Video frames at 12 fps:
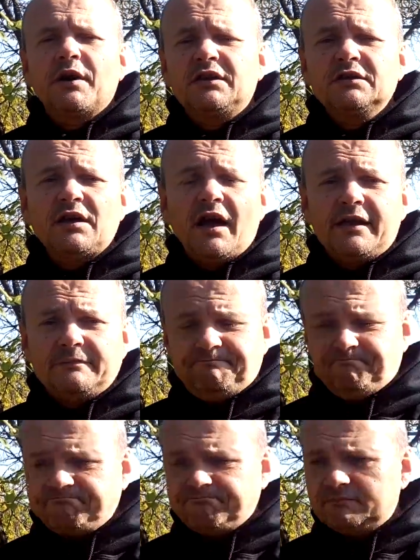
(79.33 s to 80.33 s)
про Китай.
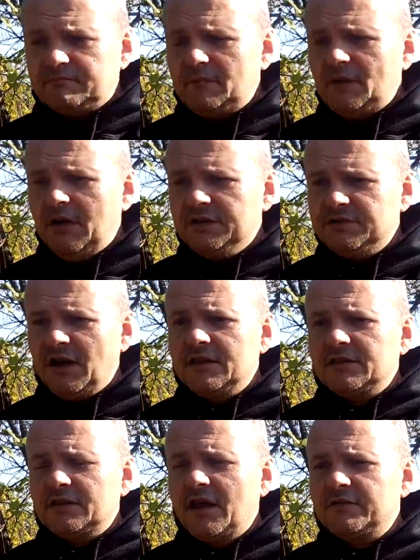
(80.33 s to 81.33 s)
Странно,